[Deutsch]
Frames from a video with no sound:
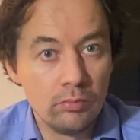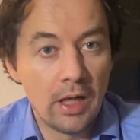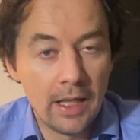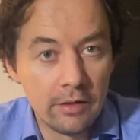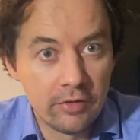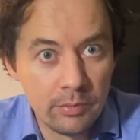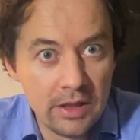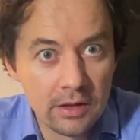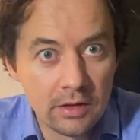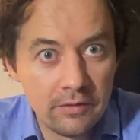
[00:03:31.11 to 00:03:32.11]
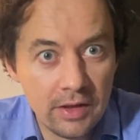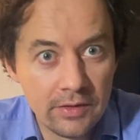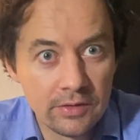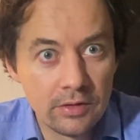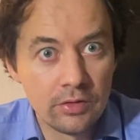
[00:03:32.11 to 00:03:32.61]
alle vermietet gewesen
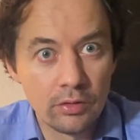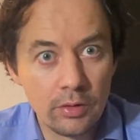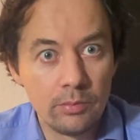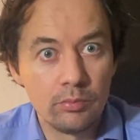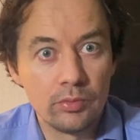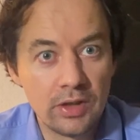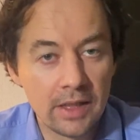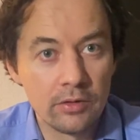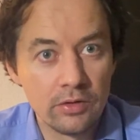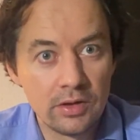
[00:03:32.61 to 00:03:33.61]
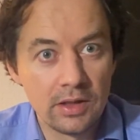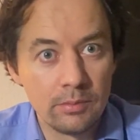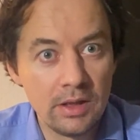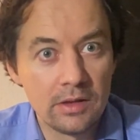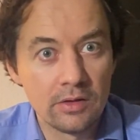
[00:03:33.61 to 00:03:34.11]
sind zu einem sehr günstigen
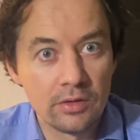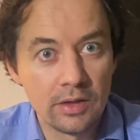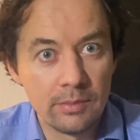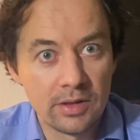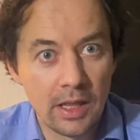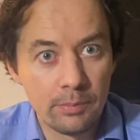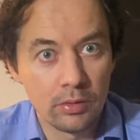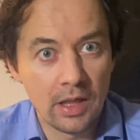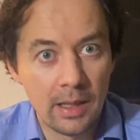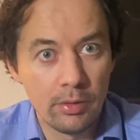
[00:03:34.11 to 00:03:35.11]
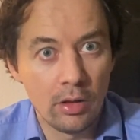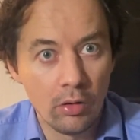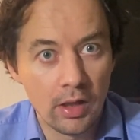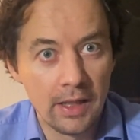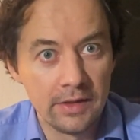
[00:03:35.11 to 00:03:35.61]
Miete zu dem Zeitpunkt, aber
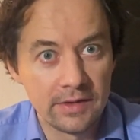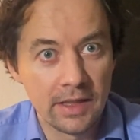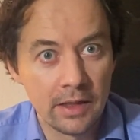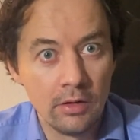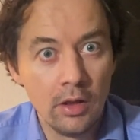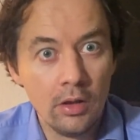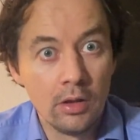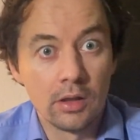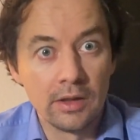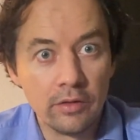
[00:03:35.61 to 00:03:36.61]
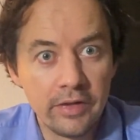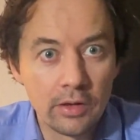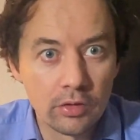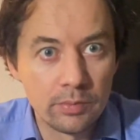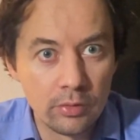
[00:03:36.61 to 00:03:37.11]
auch alle sehr
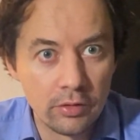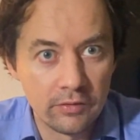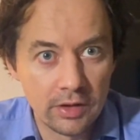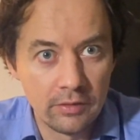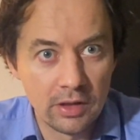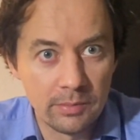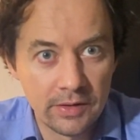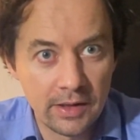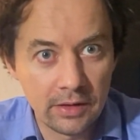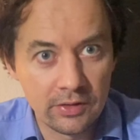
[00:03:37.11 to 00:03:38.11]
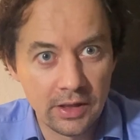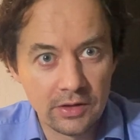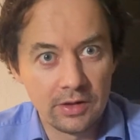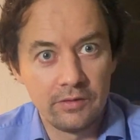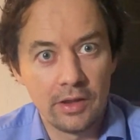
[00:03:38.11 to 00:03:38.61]
renovierungsbedürftig, würde ich mal sagen. Das
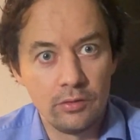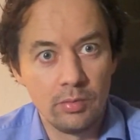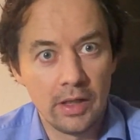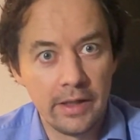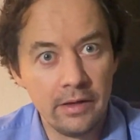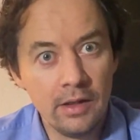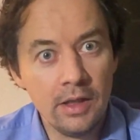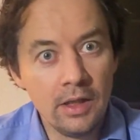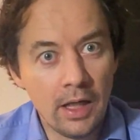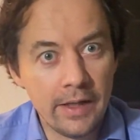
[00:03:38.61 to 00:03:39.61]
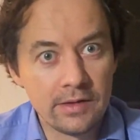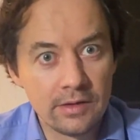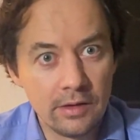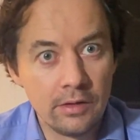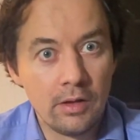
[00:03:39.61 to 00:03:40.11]
heißt, es waren überall
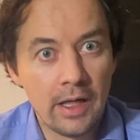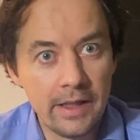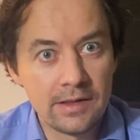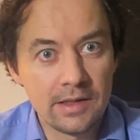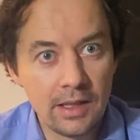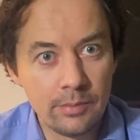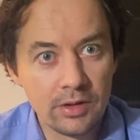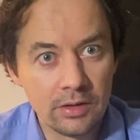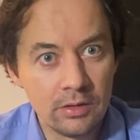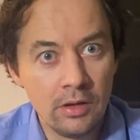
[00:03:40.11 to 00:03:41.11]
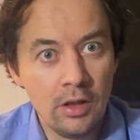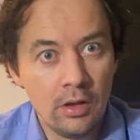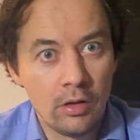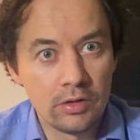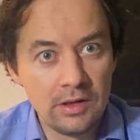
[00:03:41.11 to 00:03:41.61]
einzelne Heizthermen drin.
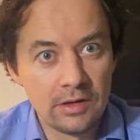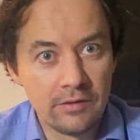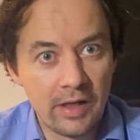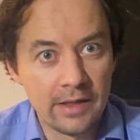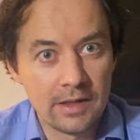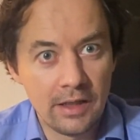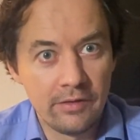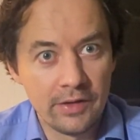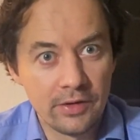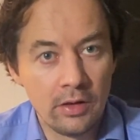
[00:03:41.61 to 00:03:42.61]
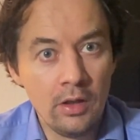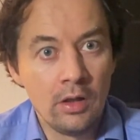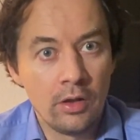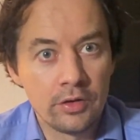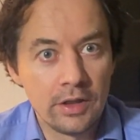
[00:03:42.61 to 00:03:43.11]
Auch diese waren teilweise
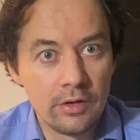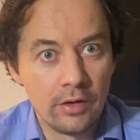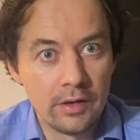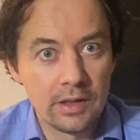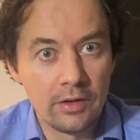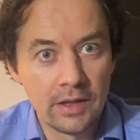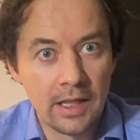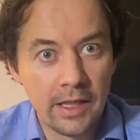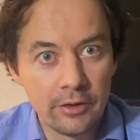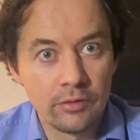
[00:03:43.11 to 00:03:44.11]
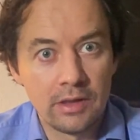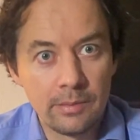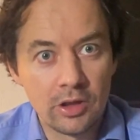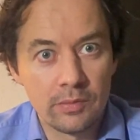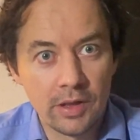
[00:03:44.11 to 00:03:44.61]
aus den 90er Jahren und
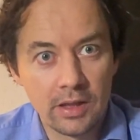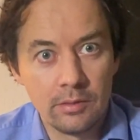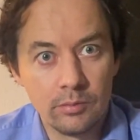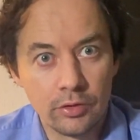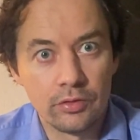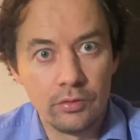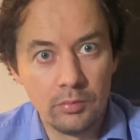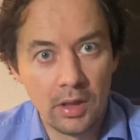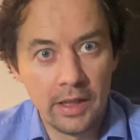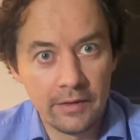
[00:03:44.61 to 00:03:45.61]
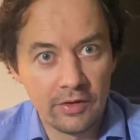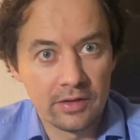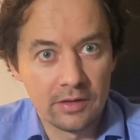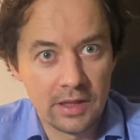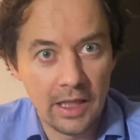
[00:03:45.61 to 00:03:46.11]
dementsprechend musste überall etwas
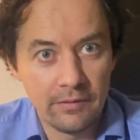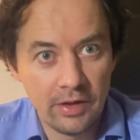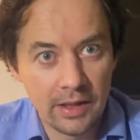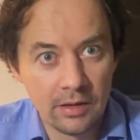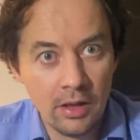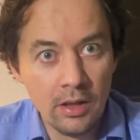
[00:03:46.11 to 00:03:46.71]
getan werden.